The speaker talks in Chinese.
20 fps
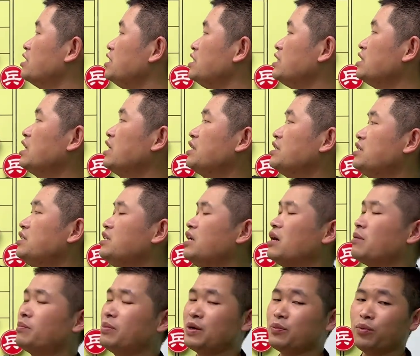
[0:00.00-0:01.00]
一旦
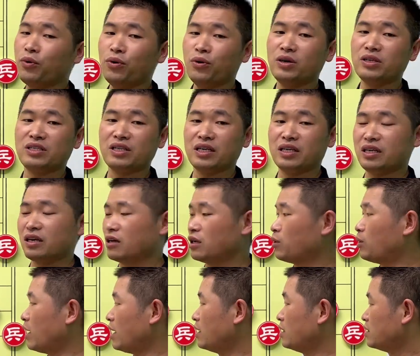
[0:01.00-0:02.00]
象被破解掉的
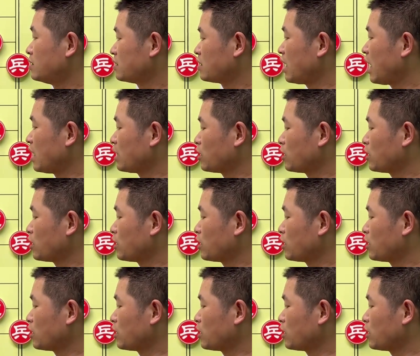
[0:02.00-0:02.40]
话，他